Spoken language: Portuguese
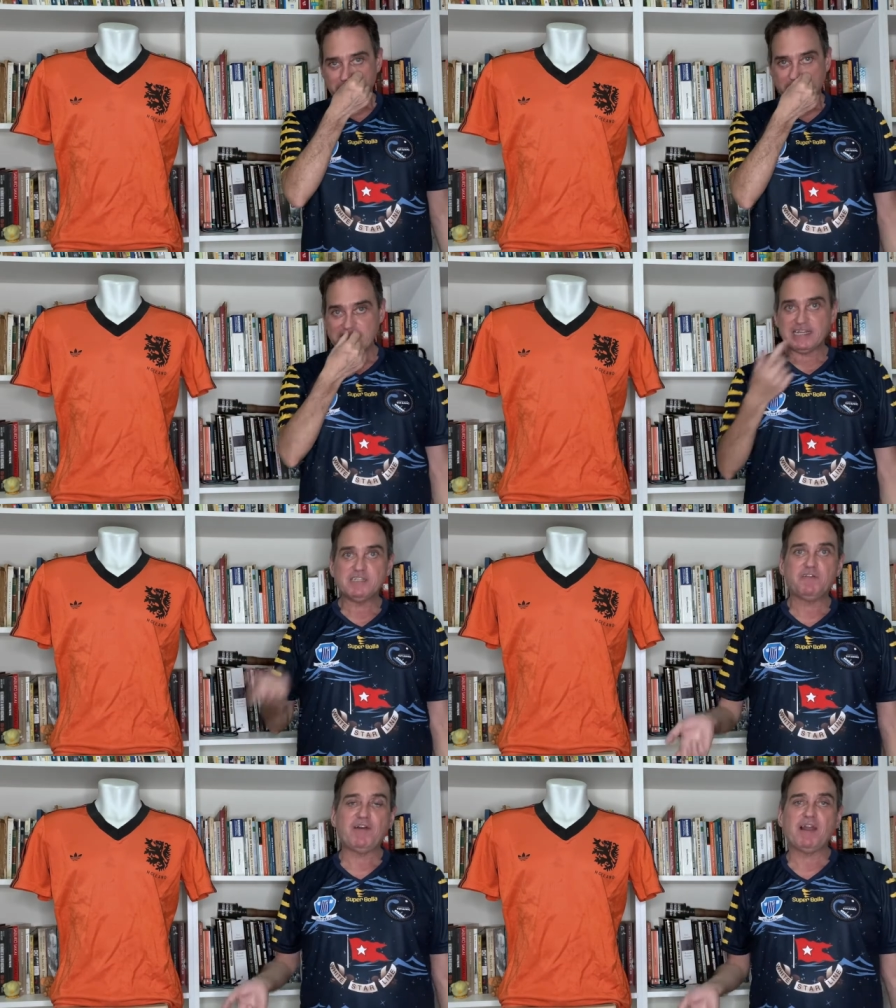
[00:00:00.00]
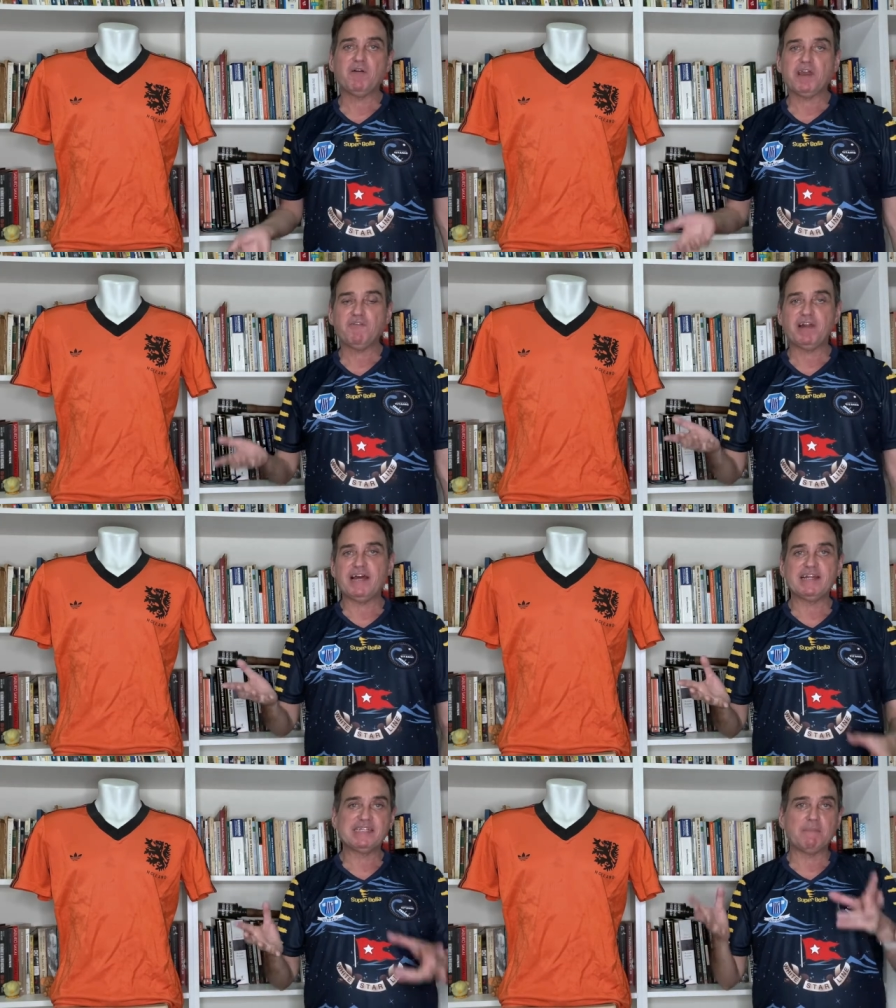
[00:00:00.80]
Mas antes de eu falar, eu quero
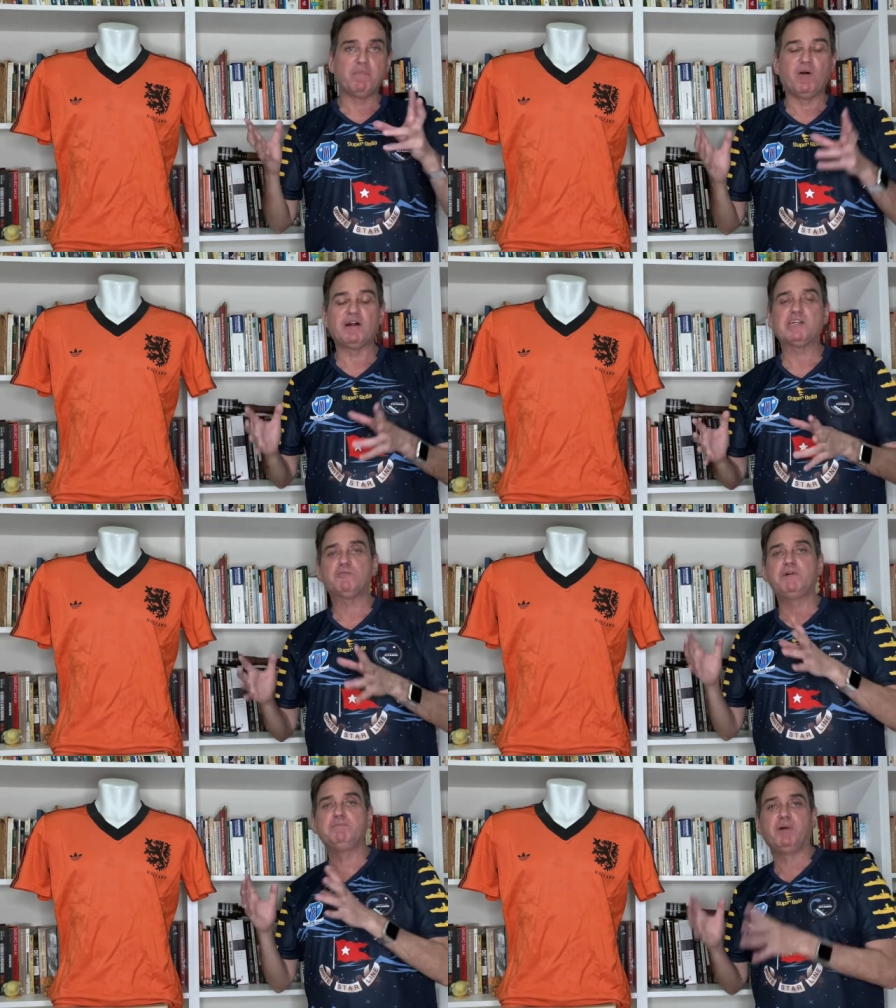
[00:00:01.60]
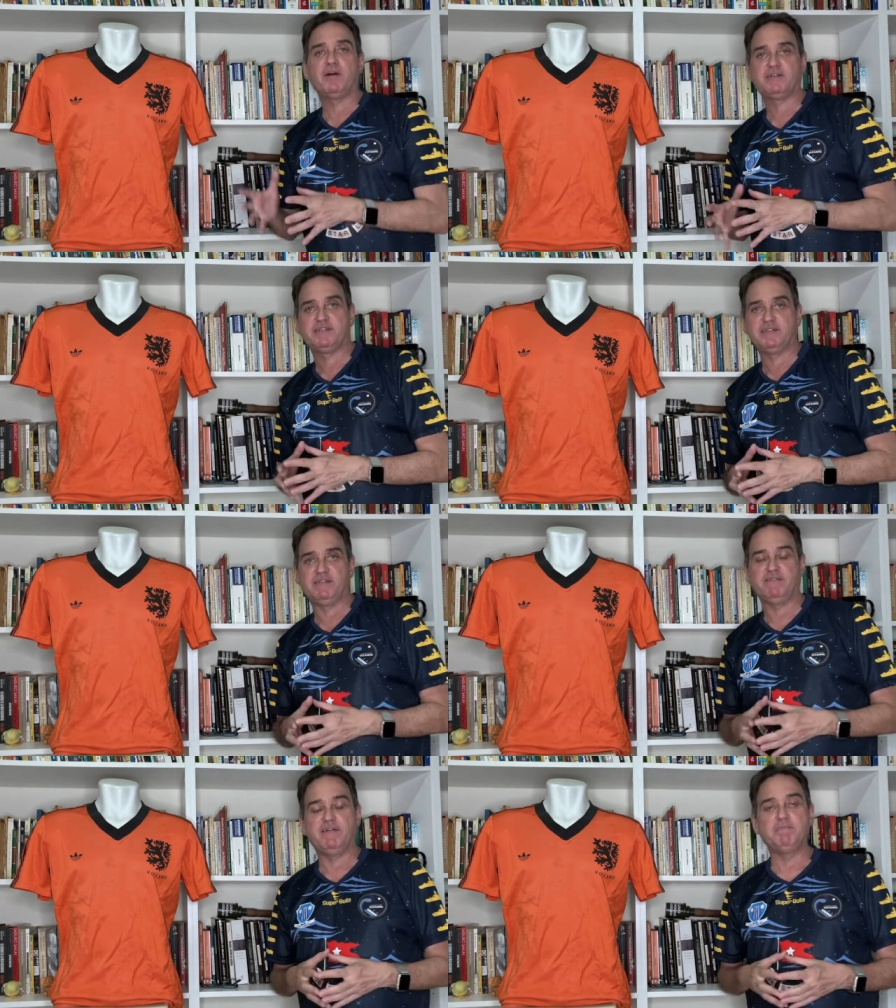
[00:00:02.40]
falar nessa moda do unboxing.
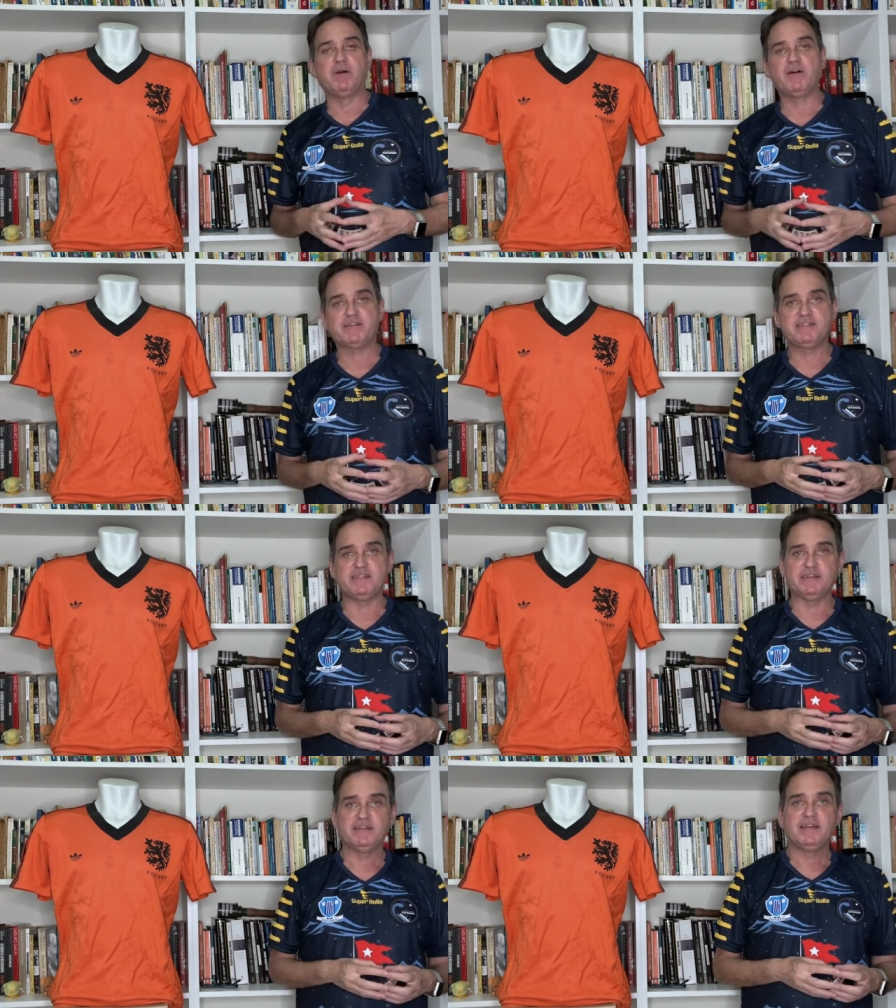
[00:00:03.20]
O unboxing